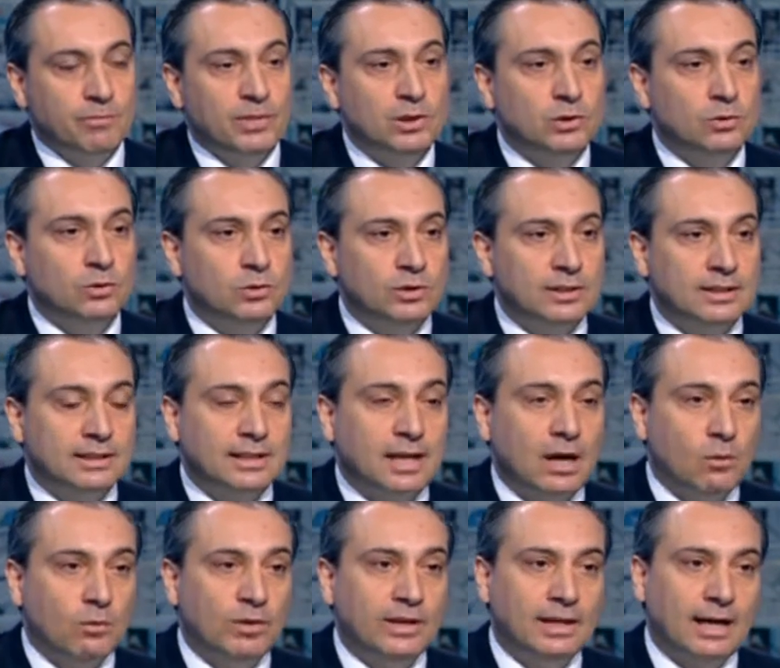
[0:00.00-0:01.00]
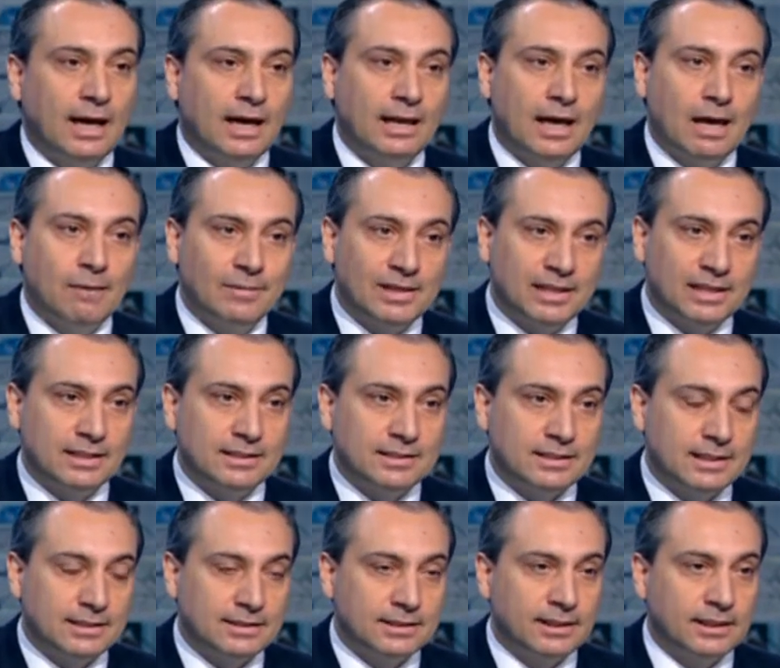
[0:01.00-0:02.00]
من دون التعويل على عملية
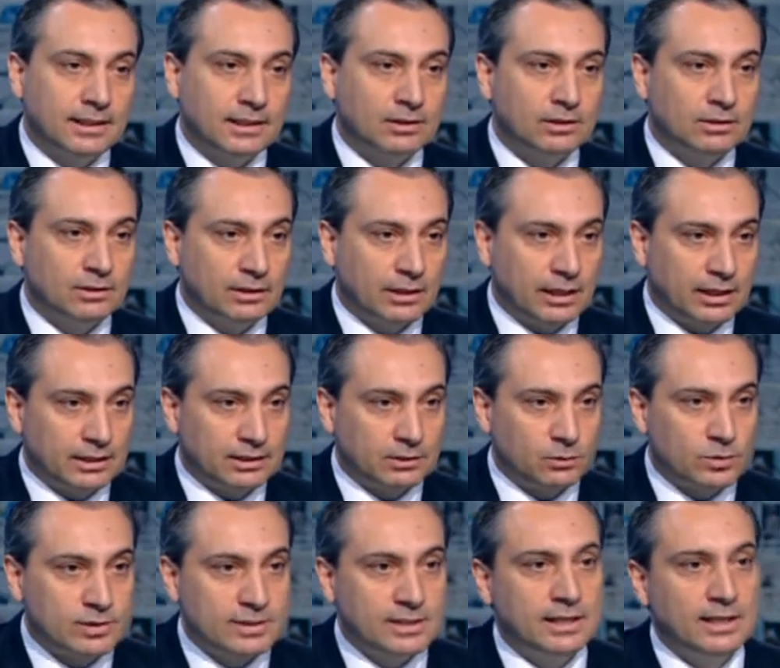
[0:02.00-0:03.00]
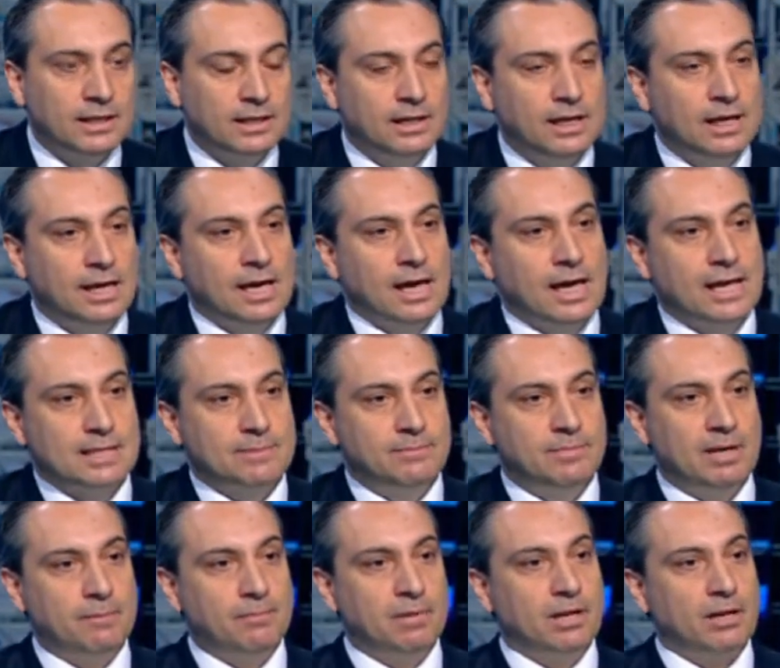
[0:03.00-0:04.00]
سياسية يعني تزيل
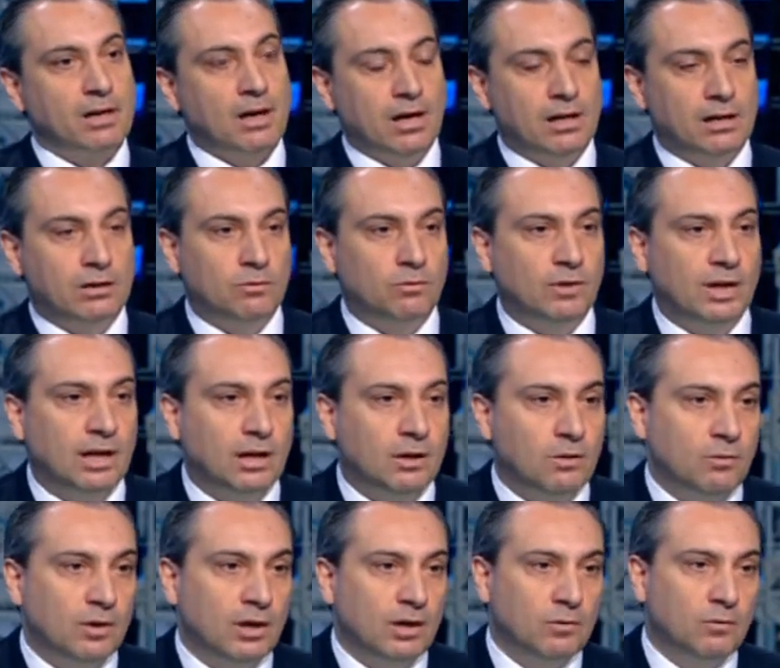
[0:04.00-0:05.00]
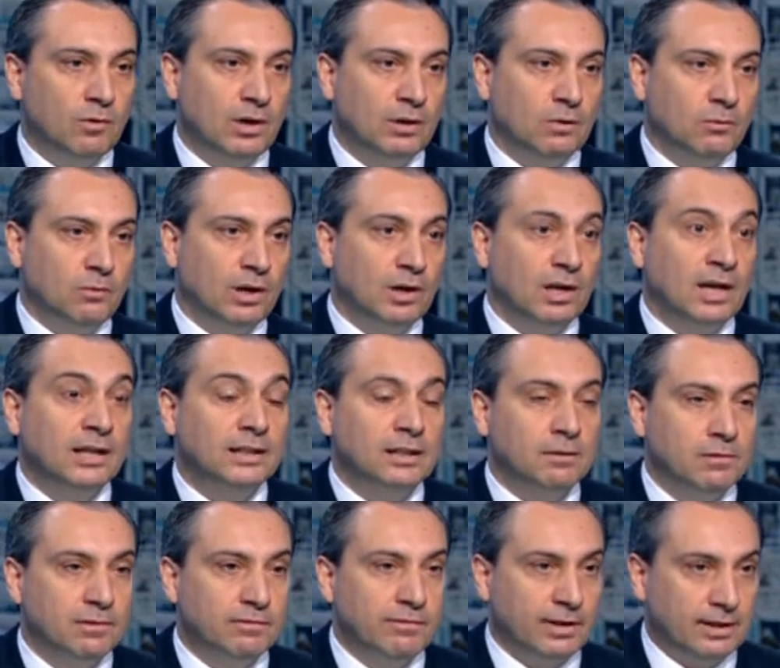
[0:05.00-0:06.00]
أسباب القهر و و
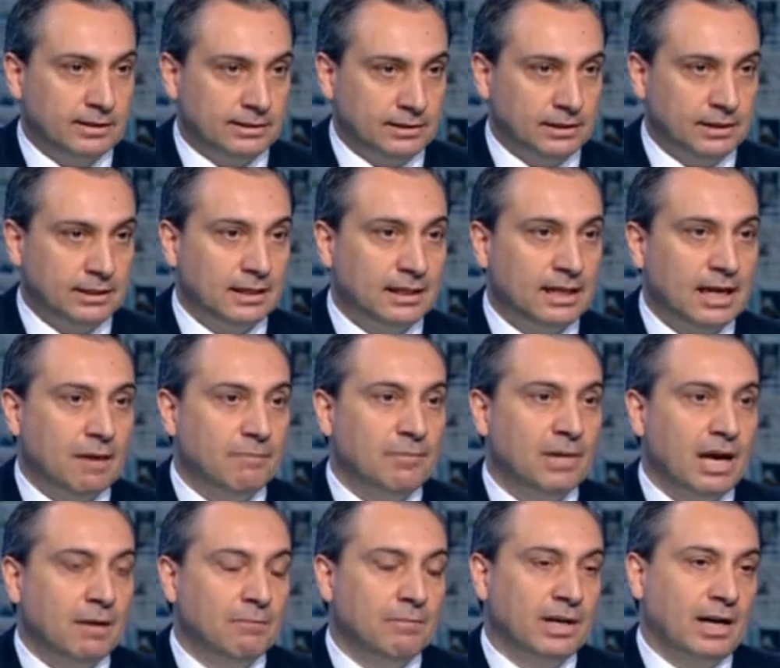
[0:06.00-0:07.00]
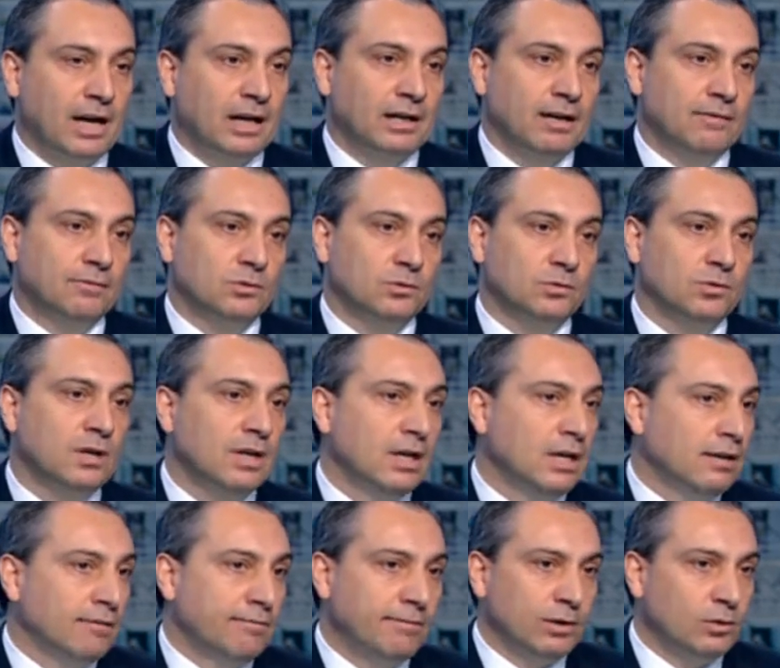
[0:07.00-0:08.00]
والغضب الفلسطيني نعم. اللي عم بيعبر عن نفسه
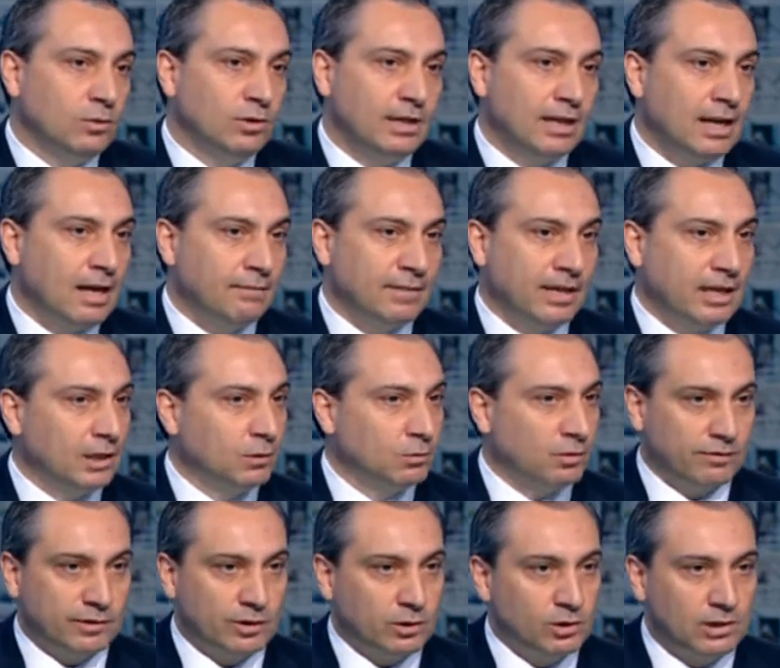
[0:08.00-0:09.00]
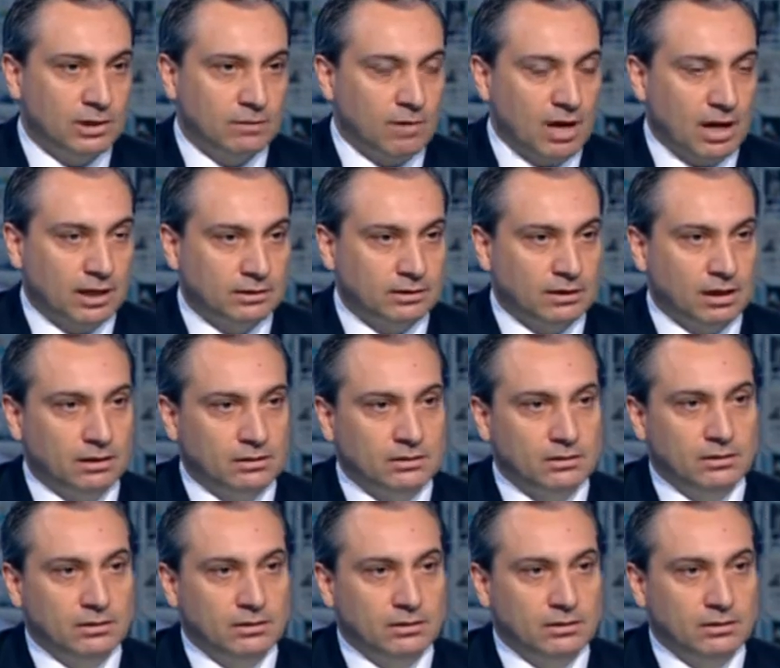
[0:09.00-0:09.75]
في كل الأماكن وفي كل المحطات نعم